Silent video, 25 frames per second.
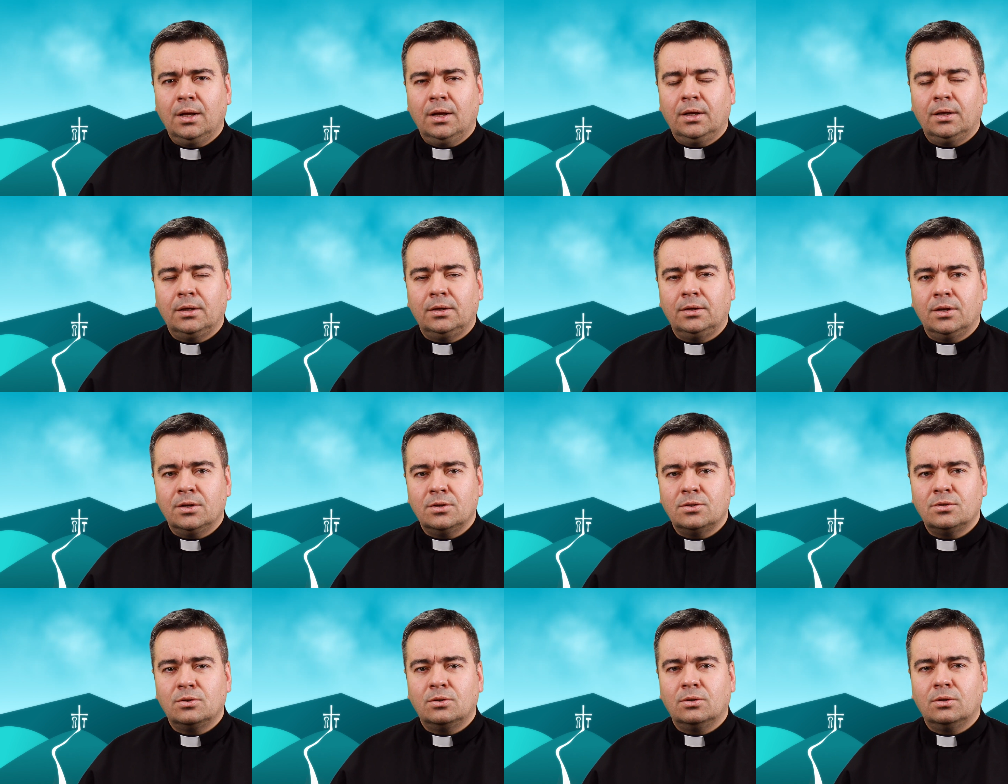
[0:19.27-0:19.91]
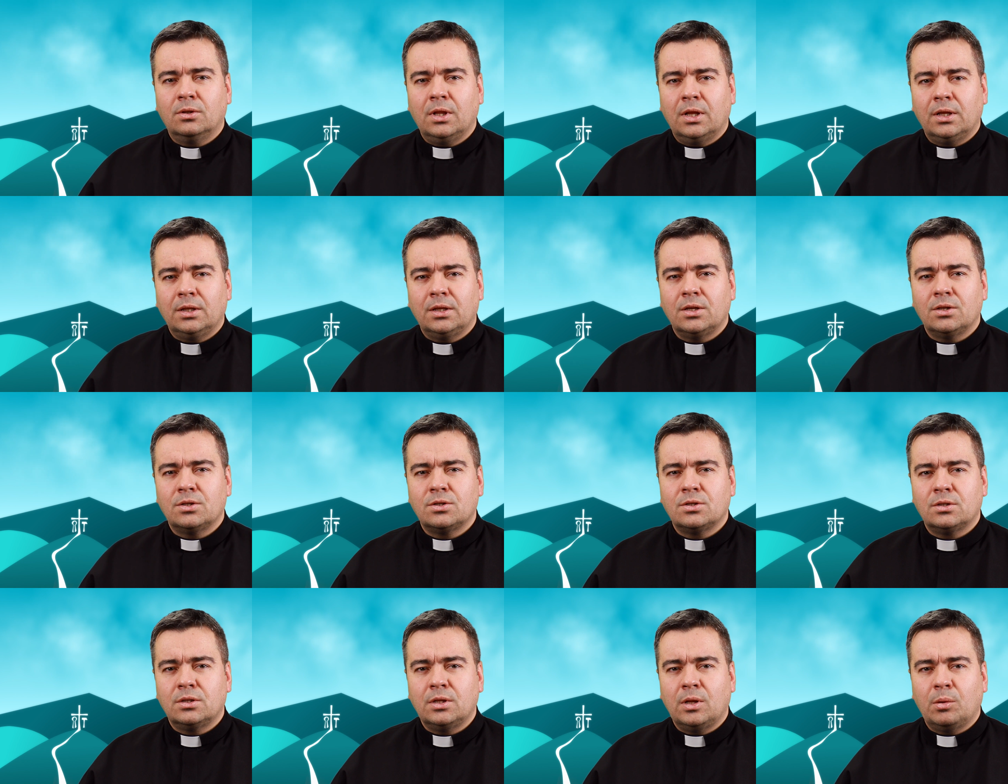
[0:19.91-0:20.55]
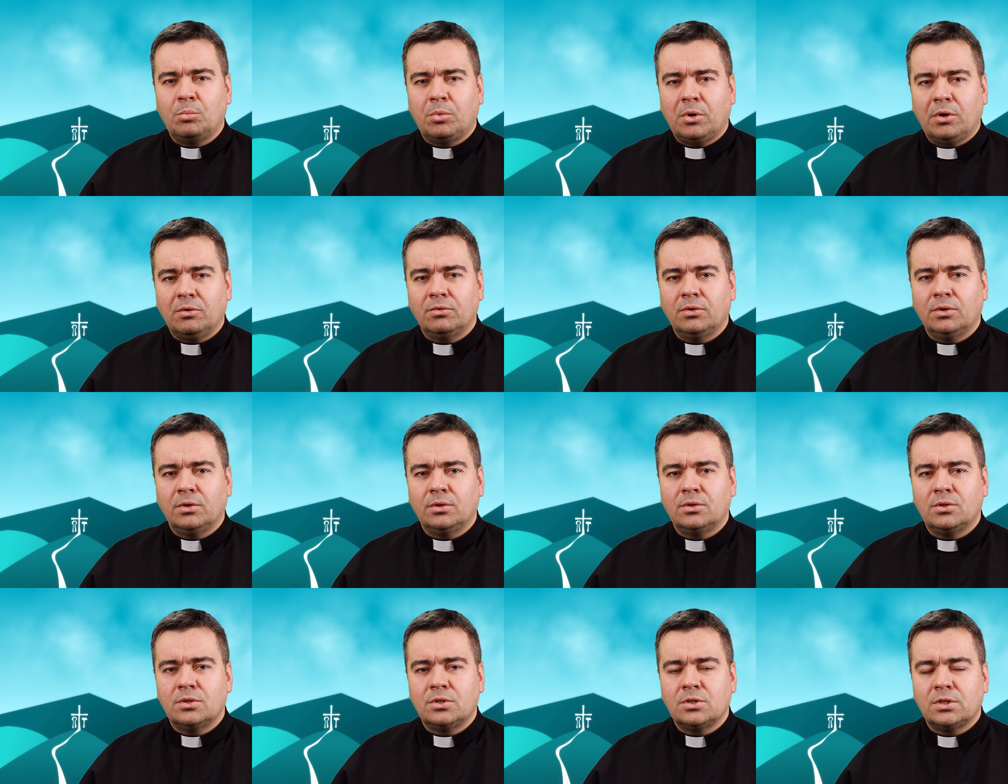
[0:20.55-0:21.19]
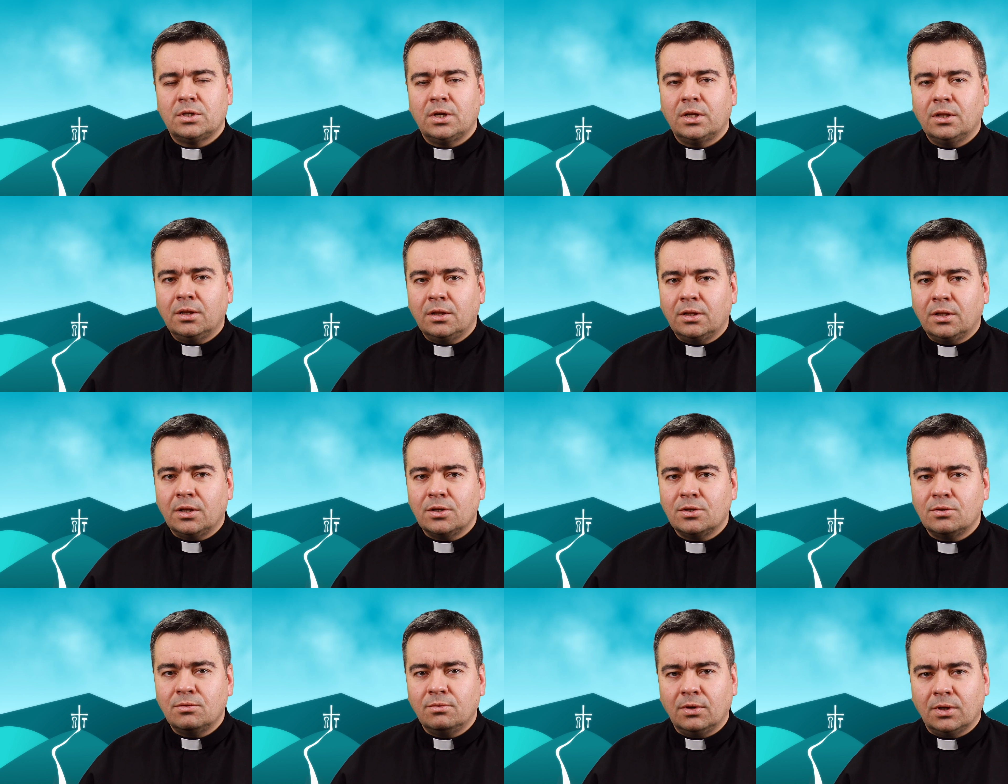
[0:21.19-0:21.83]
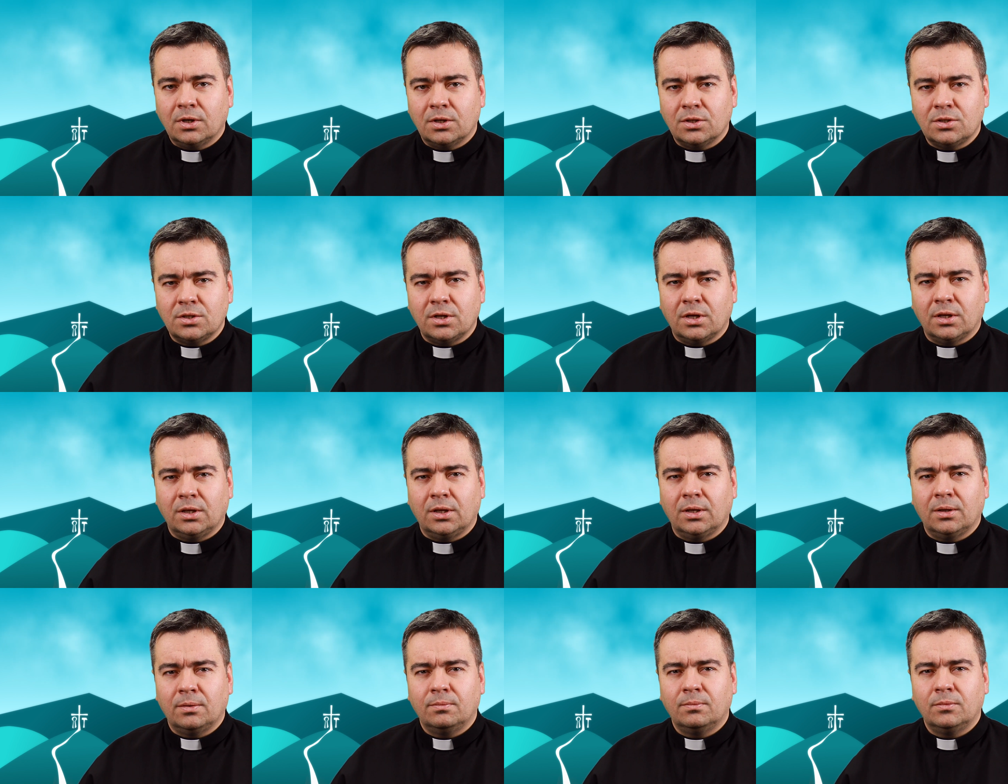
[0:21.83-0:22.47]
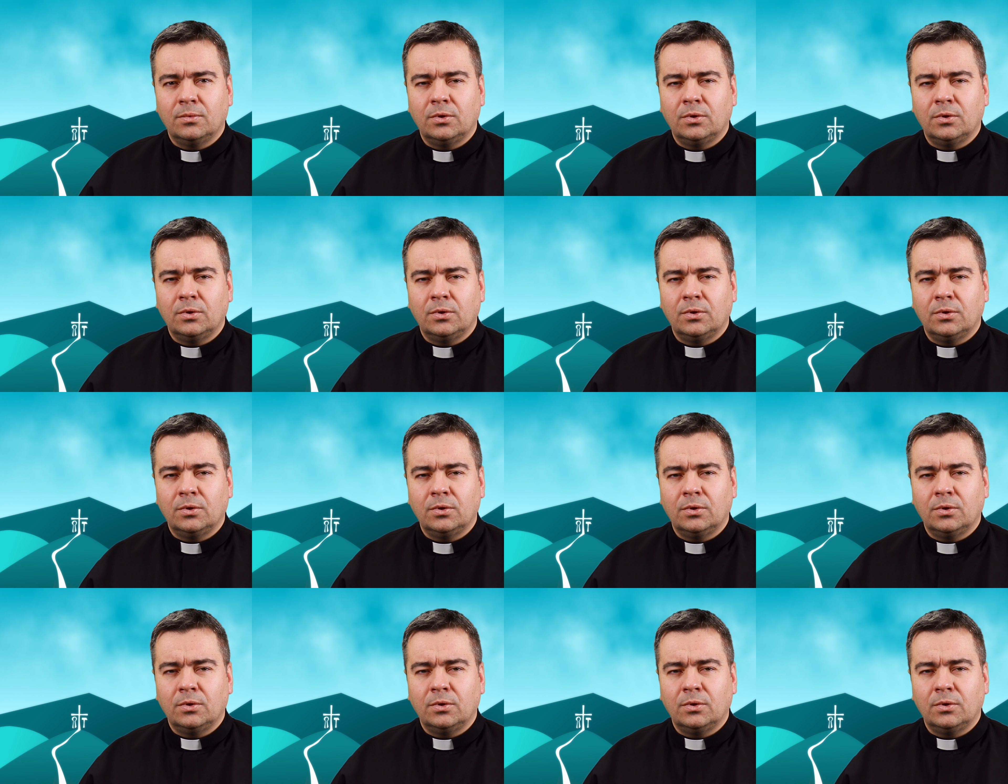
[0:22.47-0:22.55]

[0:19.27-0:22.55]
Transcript: Jest to dla nas naprawdę cenne stwierdzenie.